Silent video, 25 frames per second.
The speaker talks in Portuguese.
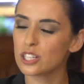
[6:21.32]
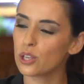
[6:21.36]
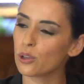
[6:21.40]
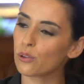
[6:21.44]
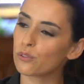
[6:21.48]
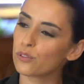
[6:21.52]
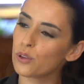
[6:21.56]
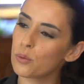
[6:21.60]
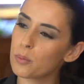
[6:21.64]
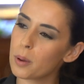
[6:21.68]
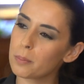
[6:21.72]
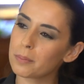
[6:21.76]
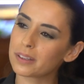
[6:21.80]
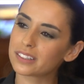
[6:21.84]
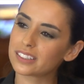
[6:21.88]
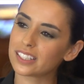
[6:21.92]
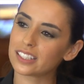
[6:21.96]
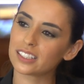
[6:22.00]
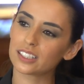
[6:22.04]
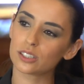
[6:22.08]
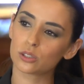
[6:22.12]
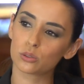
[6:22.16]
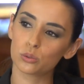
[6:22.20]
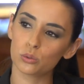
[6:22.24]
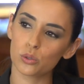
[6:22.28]
Se eu vi uma
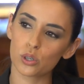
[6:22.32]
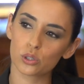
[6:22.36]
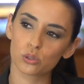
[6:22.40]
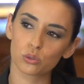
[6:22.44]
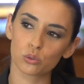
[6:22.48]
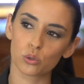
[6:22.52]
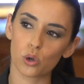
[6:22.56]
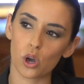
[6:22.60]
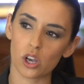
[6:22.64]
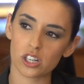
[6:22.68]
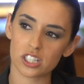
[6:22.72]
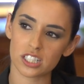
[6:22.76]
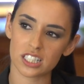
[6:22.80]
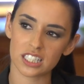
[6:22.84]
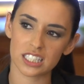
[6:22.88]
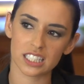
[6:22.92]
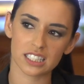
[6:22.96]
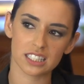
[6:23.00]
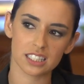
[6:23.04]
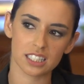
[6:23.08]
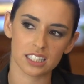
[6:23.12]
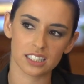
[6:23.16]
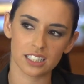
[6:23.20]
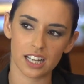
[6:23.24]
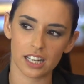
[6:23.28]
matéria tua que tu gostas de
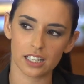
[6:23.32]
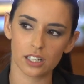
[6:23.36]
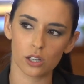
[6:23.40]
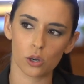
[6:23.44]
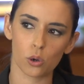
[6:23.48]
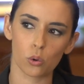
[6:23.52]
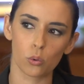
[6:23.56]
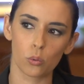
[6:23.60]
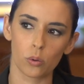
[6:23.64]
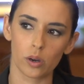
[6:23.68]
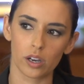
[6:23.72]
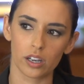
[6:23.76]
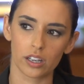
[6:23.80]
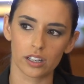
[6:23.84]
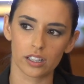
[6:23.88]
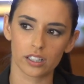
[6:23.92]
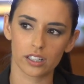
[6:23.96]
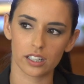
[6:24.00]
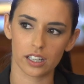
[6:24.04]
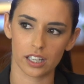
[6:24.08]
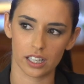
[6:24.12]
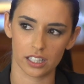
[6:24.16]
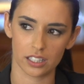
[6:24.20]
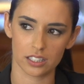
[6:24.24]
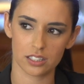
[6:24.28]
treinar na rua,
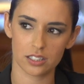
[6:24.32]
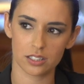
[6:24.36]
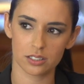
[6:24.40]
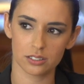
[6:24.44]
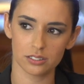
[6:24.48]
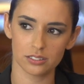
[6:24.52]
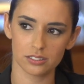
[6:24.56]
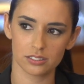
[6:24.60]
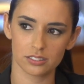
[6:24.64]
é isso?